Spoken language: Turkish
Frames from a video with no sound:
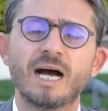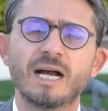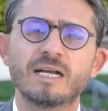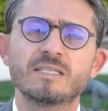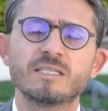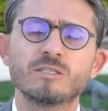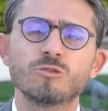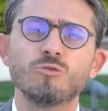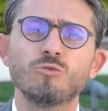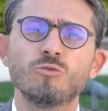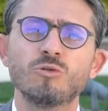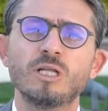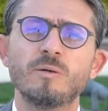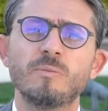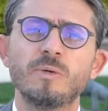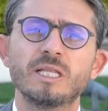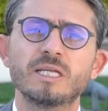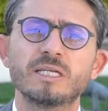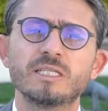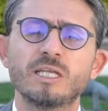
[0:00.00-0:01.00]
haksız
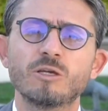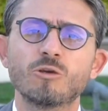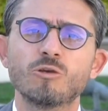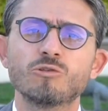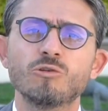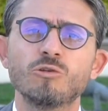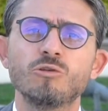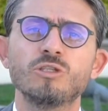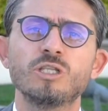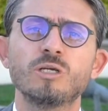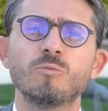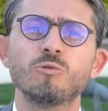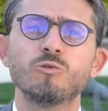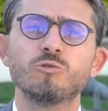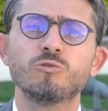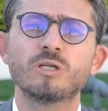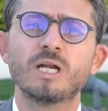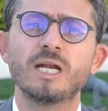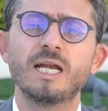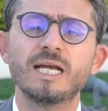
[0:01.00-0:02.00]
uygulamaları da göz önünde
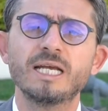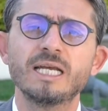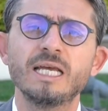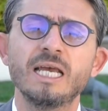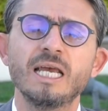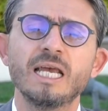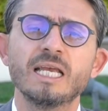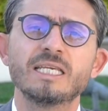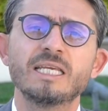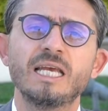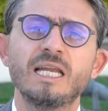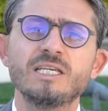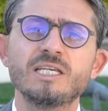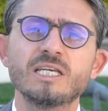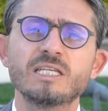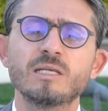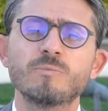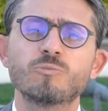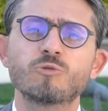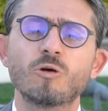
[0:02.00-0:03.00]
bulundurarak
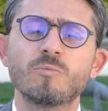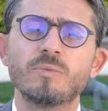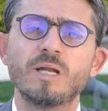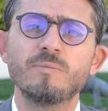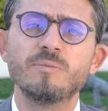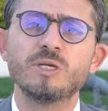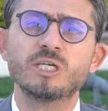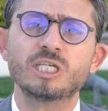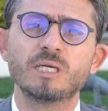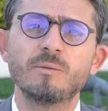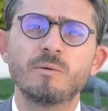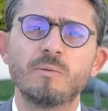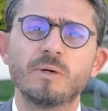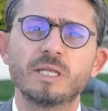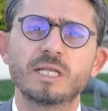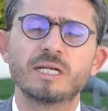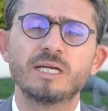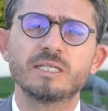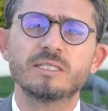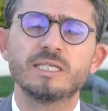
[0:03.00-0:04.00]
gelecekte problem
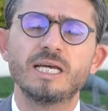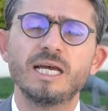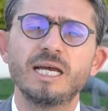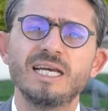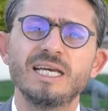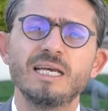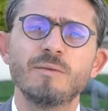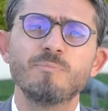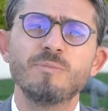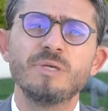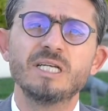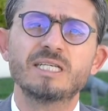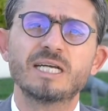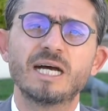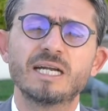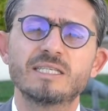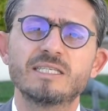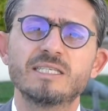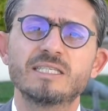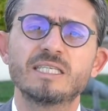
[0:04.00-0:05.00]
yaşamamaları adına
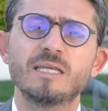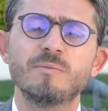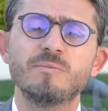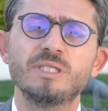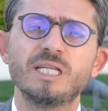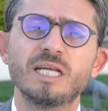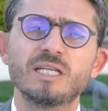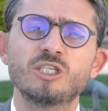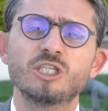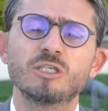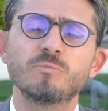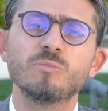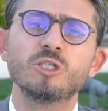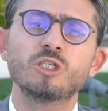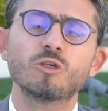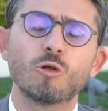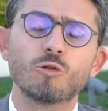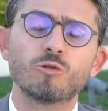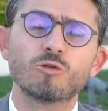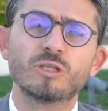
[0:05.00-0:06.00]
Mirkart sisteminden
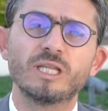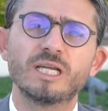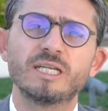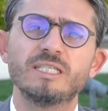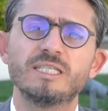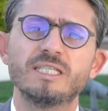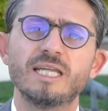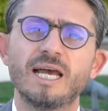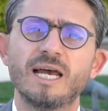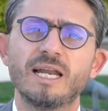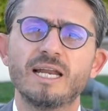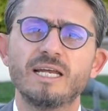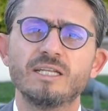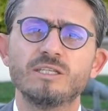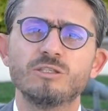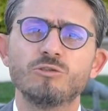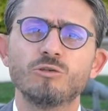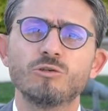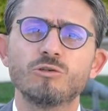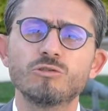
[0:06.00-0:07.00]
çıkmış olduklarını
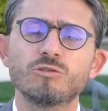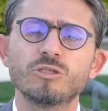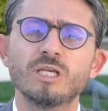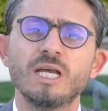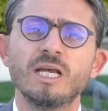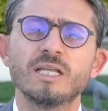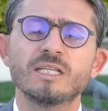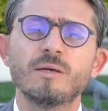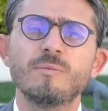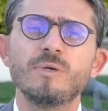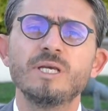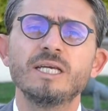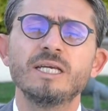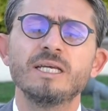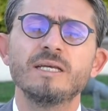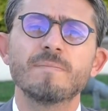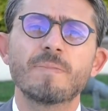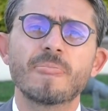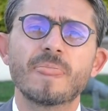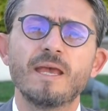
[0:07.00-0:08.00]
değerlendiriyoruz. Tabii
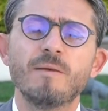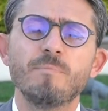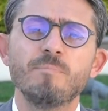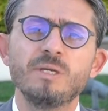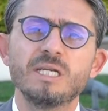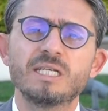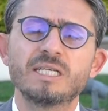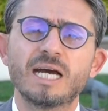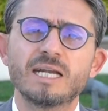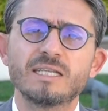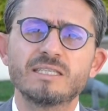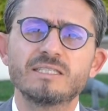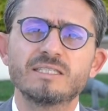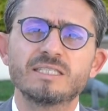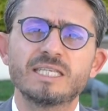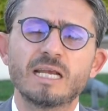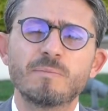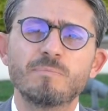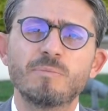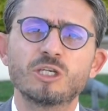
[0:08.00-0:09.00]
e, Mirkart
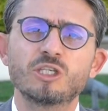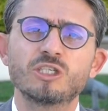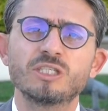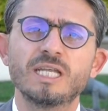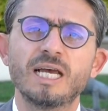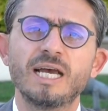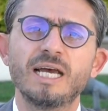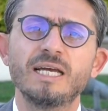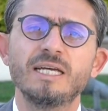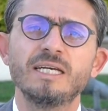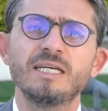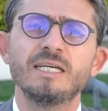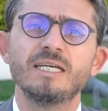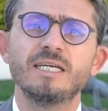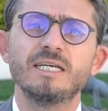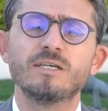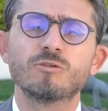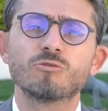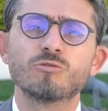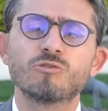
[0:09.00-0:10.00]
tek başına
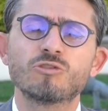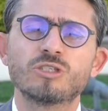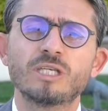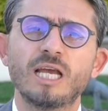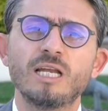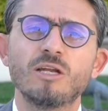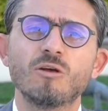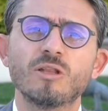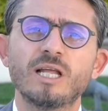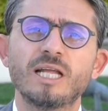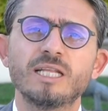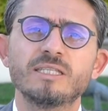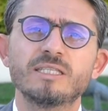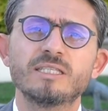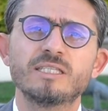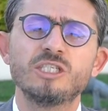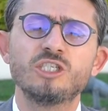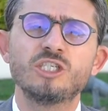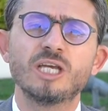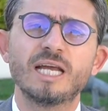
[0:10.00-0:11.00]
e, Rusya ile olan
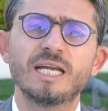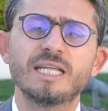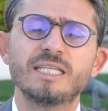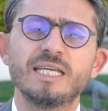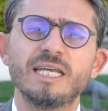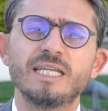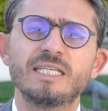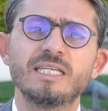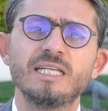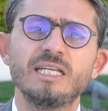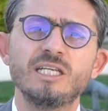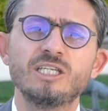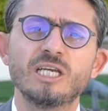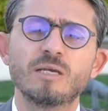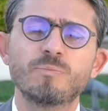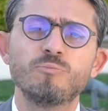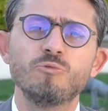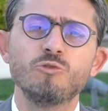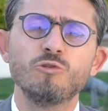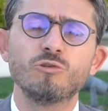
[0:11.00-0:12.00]
ticareti
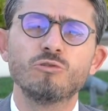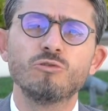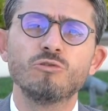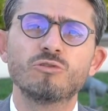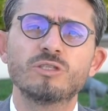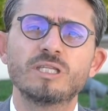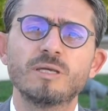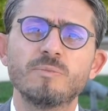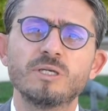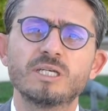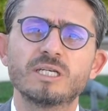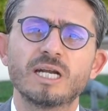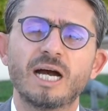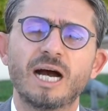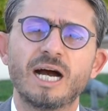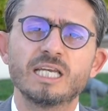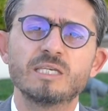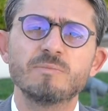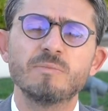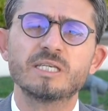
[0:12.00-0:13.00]
etkileyecek büyüklükte bir
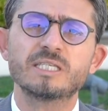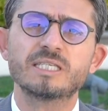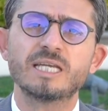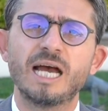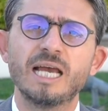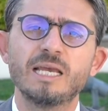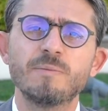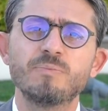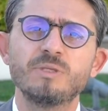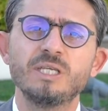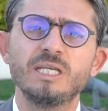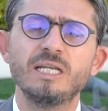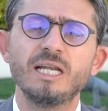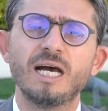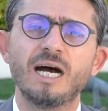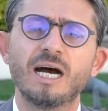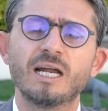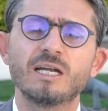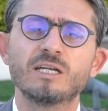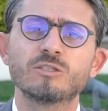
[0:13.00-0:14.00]
hacme sahip
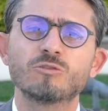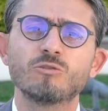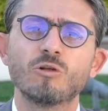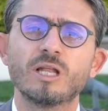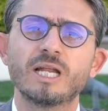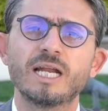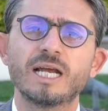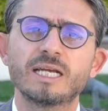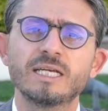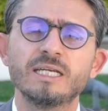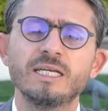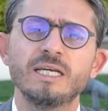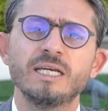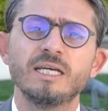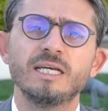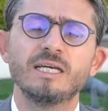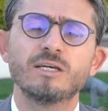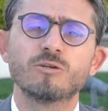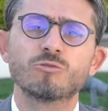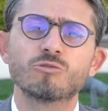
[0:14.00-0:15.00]
değil. Ağırlıklı olarak
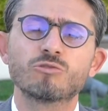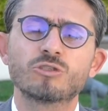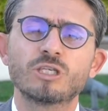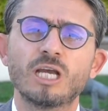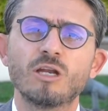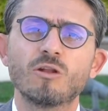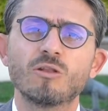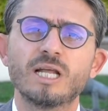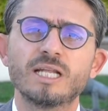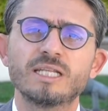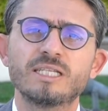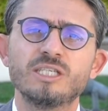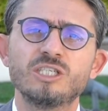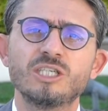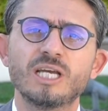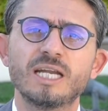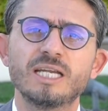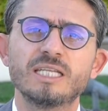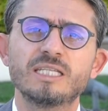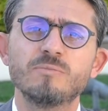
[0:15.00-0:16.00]
e, Rusya ile olan
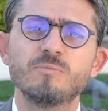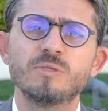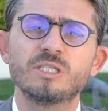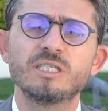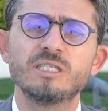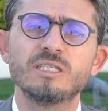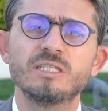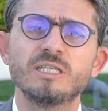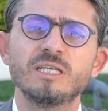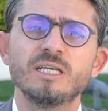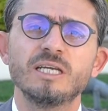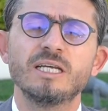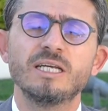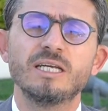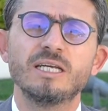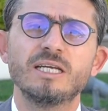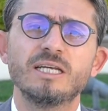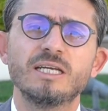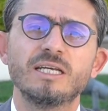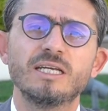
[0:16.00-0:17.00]
ticaretimizin
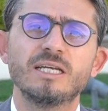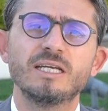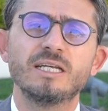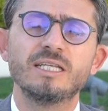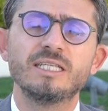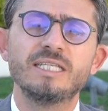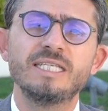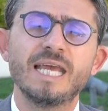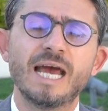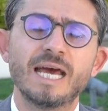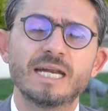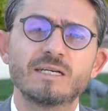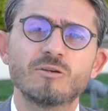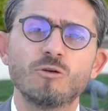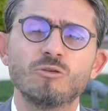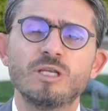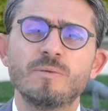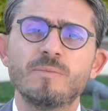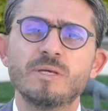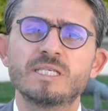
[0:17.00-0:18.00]
e, diğer
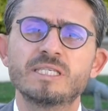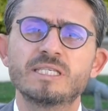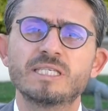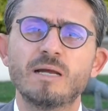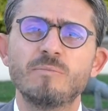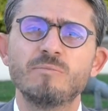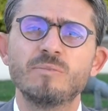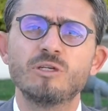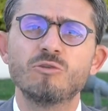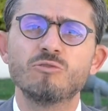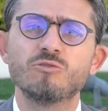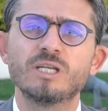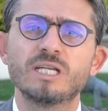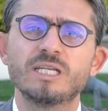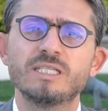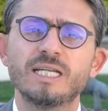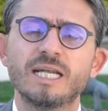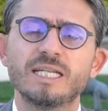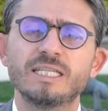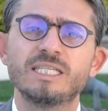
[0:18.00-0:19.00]
ödeme sistemleri
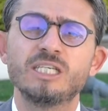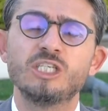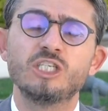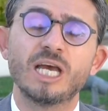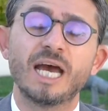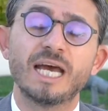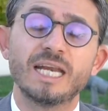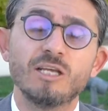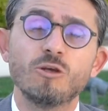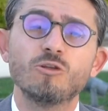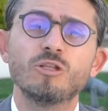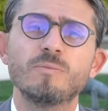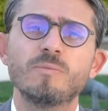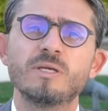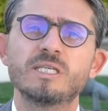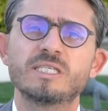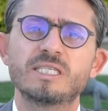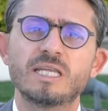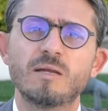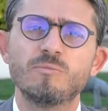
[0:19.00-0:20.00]
üzerinden, ticari
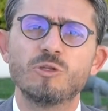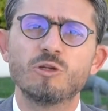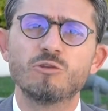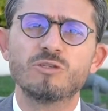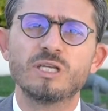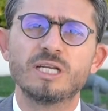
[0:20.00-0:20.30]
ödeme sistemleri